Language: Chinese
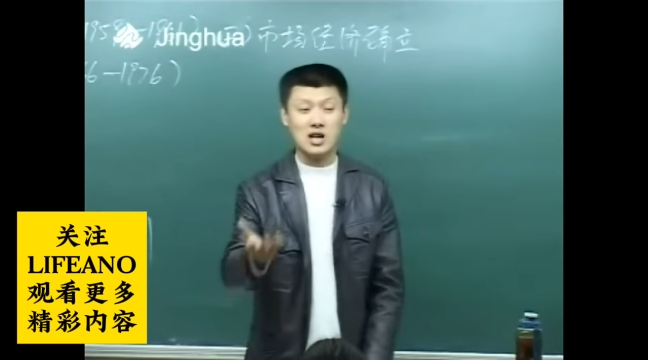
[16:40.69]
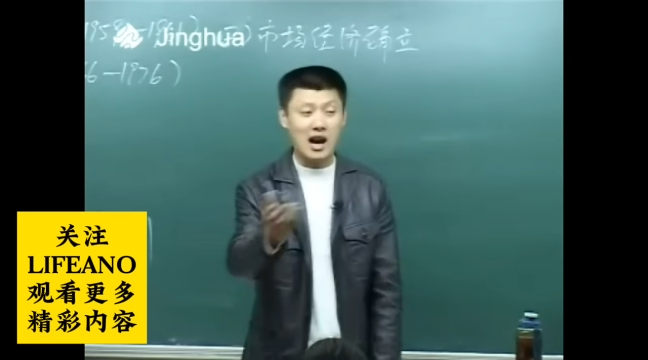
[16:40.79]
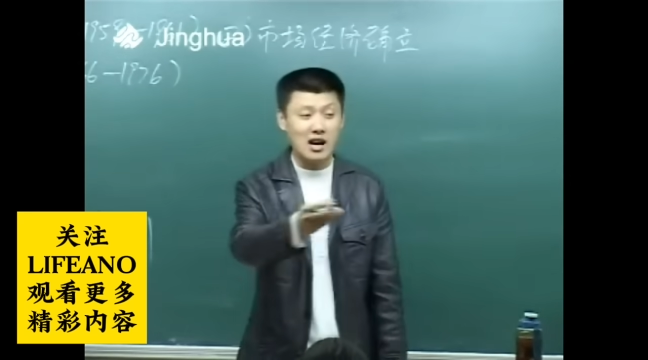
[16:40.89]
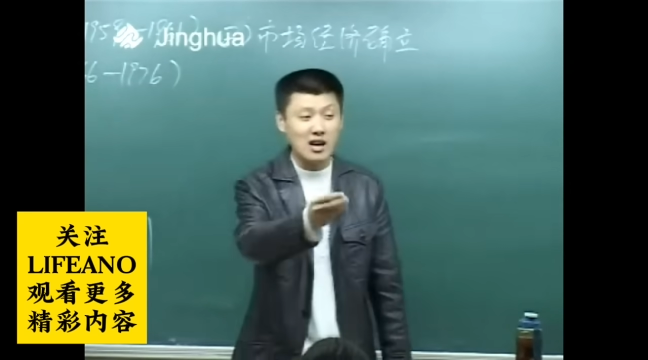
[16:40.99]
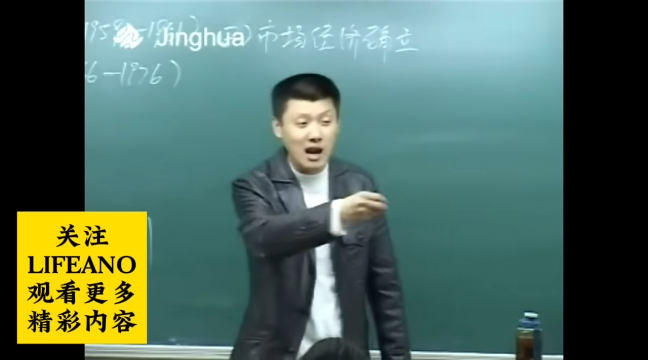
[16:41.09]

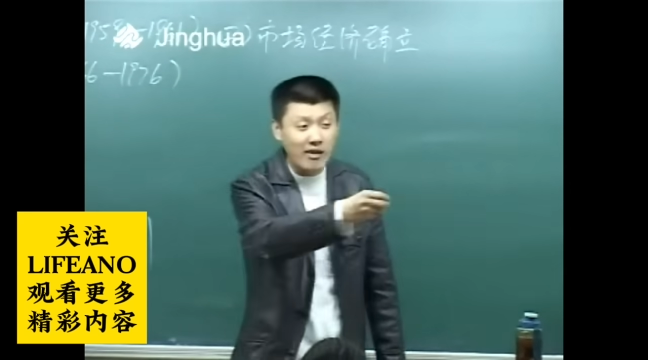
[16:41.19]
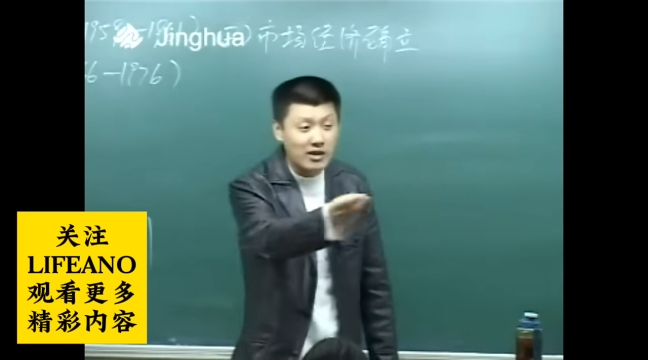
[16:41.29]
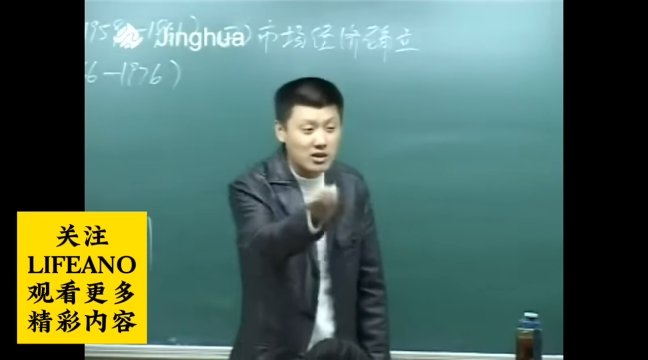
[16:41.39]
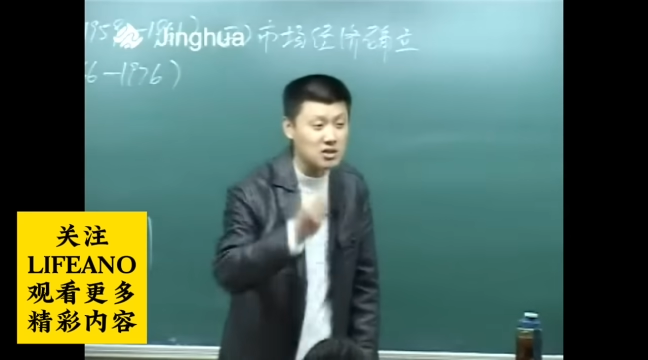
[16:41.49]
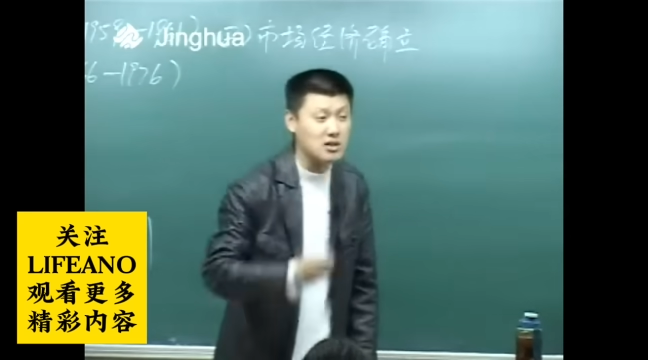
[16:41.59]
厂长干的
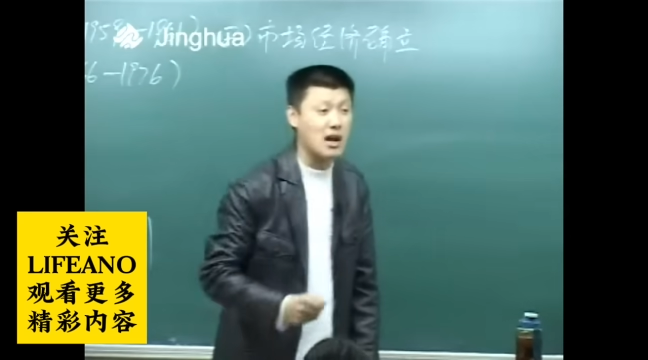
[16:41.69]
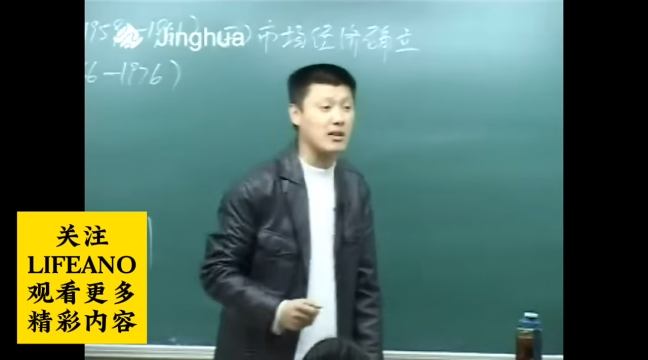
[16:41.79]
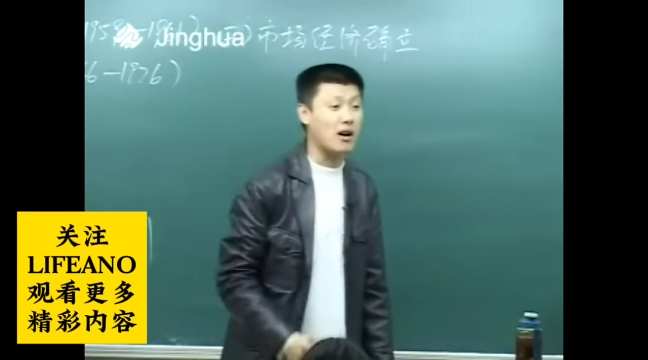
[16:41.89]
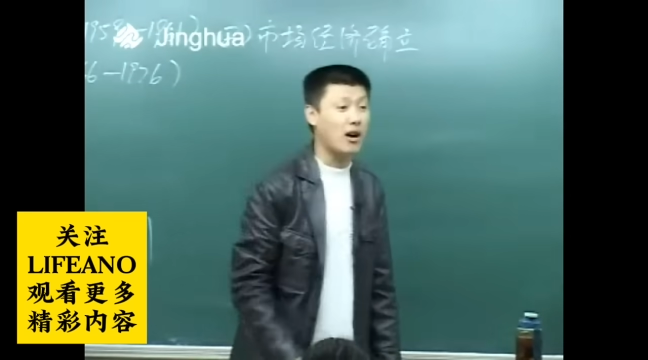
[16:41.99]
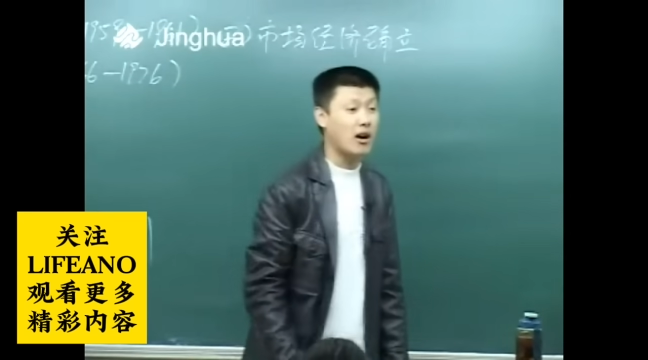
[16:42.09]
是市长的
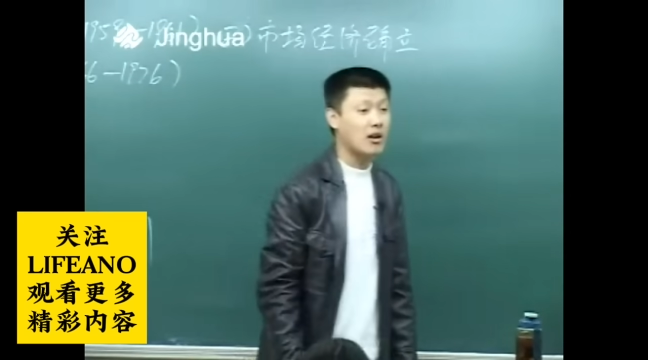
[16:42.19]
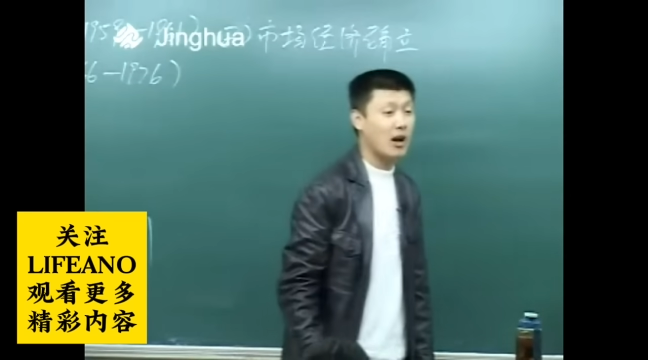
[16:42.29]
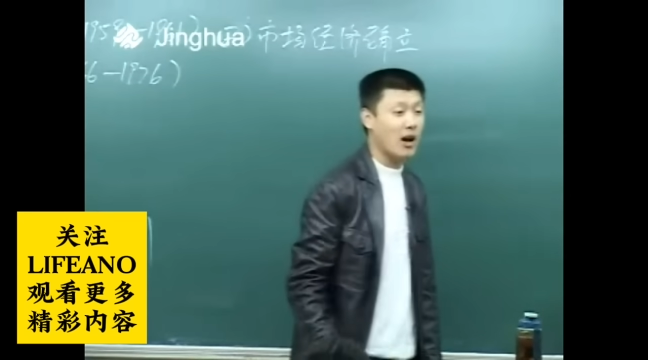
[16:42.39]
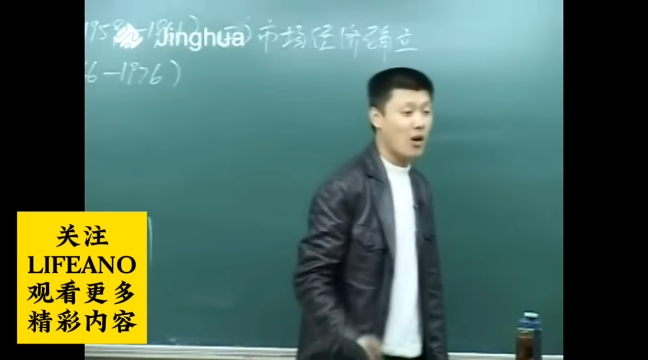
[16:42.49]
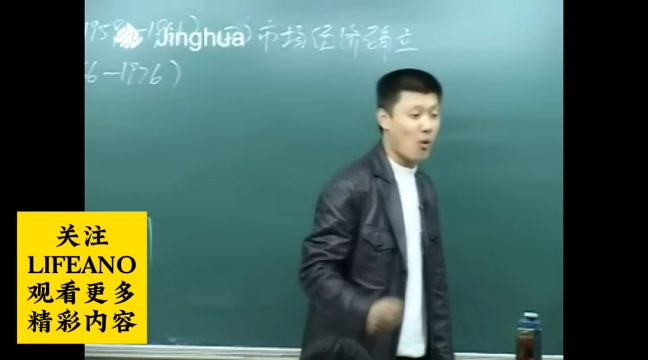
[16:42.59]
事儿，是
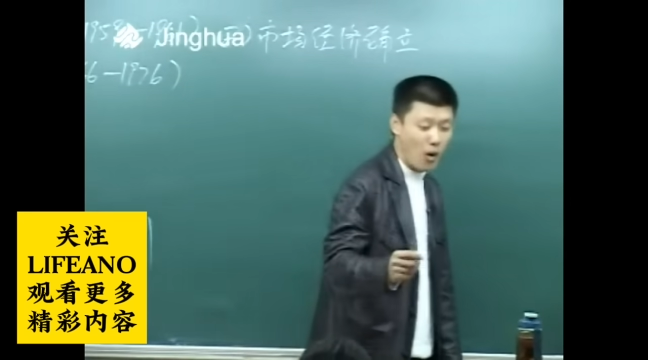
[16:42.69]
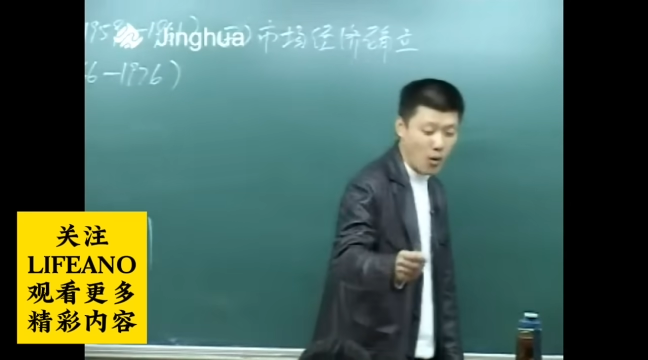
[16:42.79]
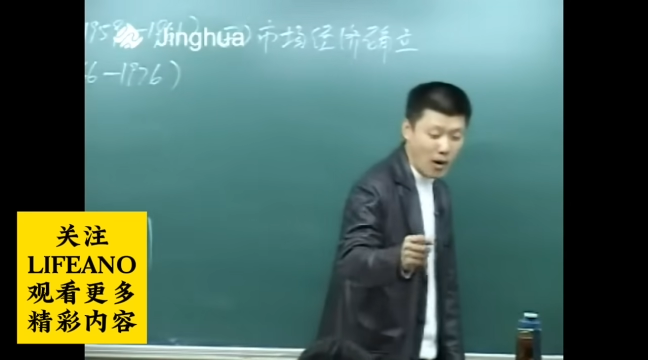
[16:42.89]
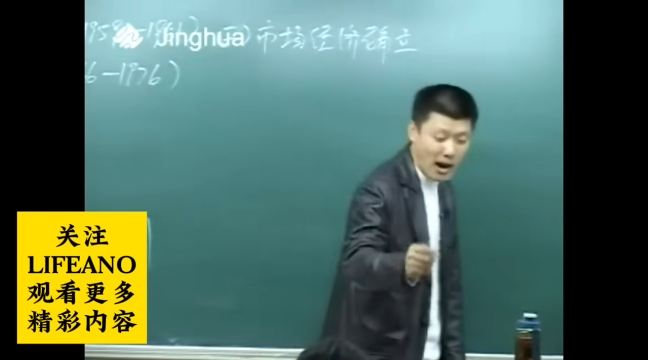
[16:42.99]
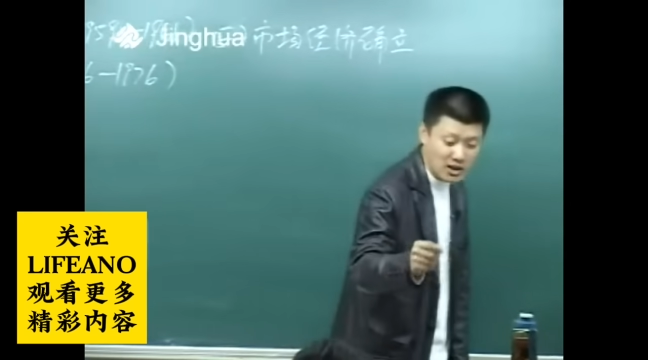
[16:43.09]
吧？
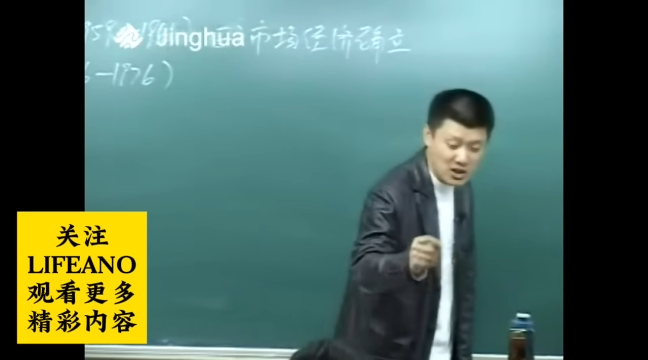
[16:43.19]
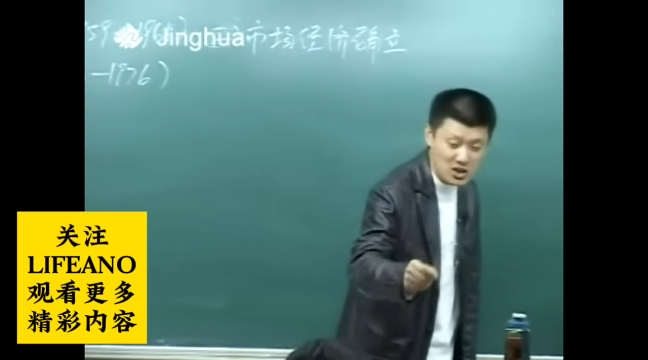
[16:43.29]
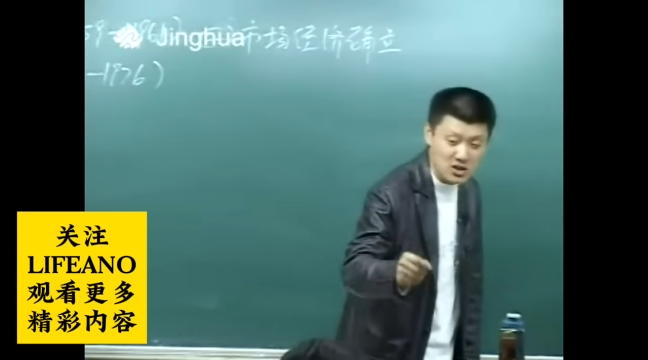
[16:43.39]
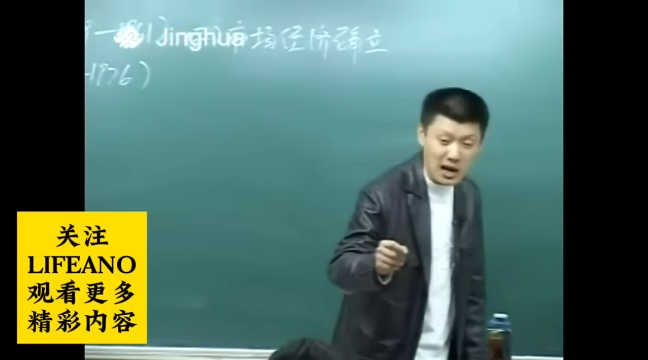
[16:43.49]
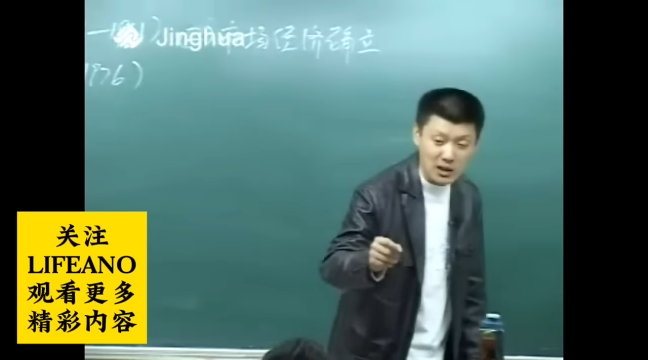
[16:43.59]
国外
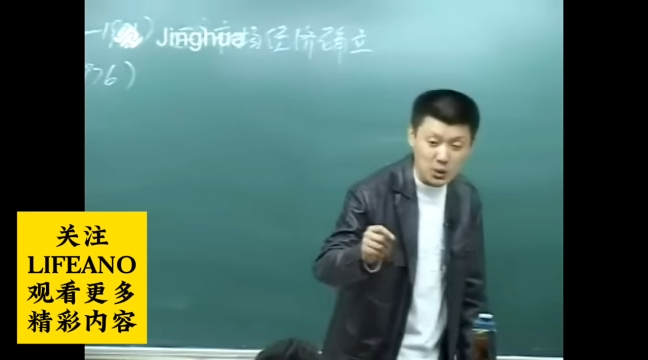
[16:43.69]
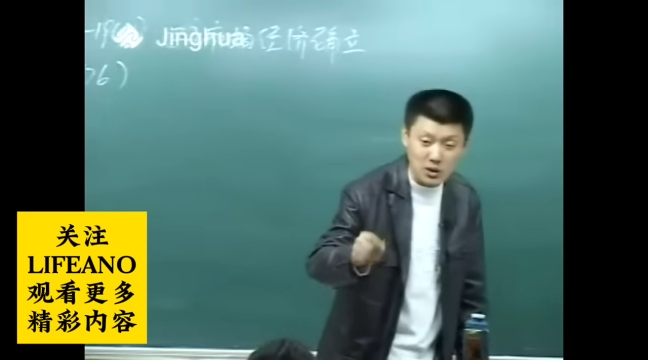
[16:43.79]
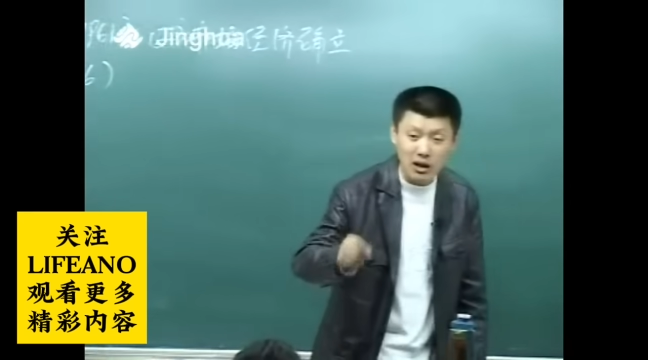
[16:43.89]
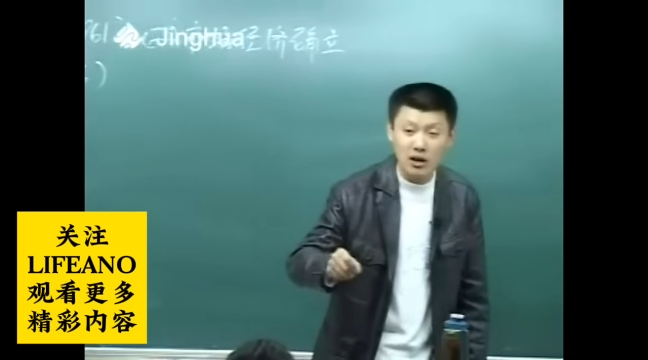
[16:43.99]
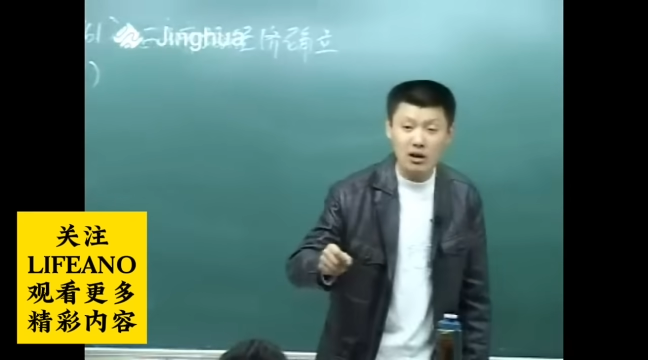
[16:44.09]
市长都是，